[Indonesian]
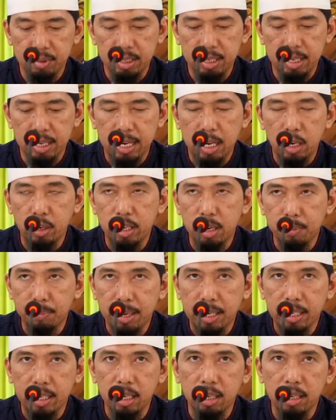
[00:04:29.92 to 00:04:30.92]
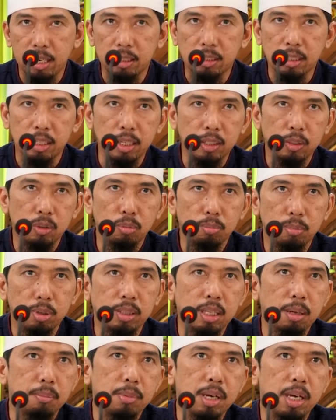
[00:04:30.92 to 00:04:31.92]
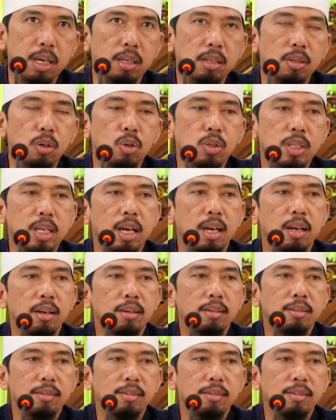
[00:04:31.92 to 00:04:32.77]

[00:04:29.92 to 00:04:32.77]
Iya, kalau dia pakai ya terhitung bertambah dosa.